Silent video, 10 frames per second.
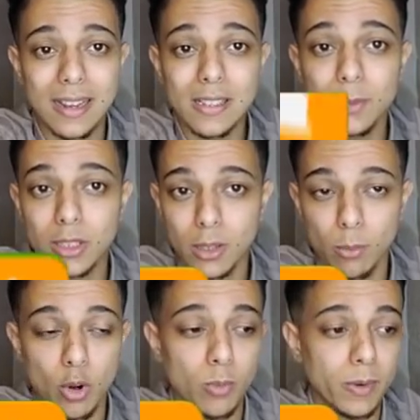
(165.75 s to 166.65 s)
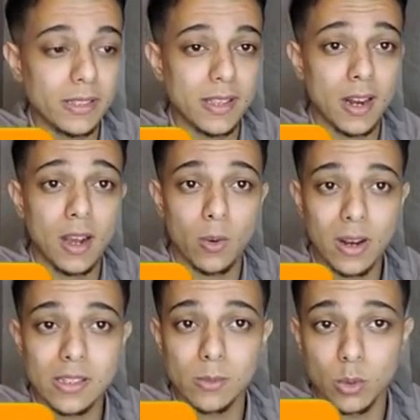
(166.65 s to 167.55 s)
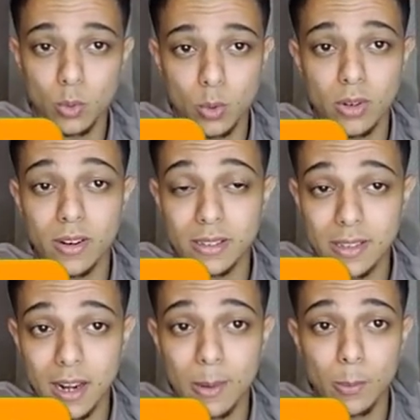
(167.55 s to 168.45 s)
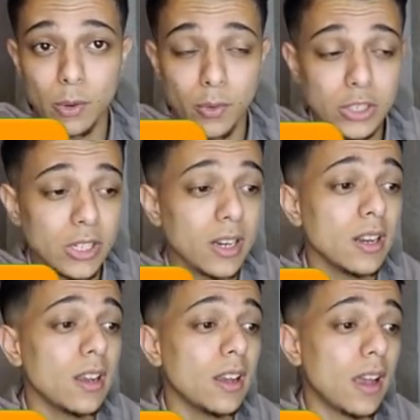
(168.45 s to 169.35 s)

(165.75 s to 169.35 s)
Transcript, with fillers: لازم تكتب لهم رساله ولازم تكون رساله بروفيشنال